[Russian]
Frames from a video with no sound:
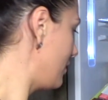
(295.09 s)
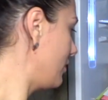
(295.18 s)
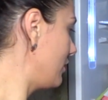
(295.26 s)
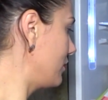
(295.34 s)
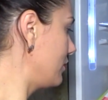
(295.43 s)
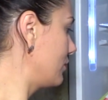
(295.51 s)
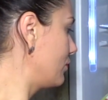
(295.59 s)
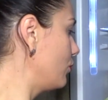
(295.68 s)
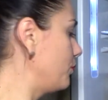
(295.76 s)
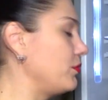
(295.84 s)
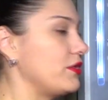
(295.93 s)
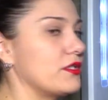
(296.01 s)
а,
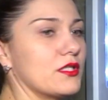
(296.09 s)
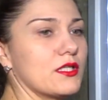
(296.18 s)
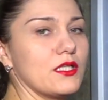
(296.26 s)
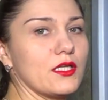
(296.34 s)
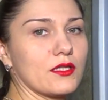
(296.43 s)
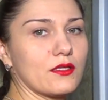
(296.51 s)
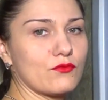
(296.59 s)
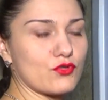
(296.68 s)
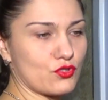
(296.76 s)
купила для того,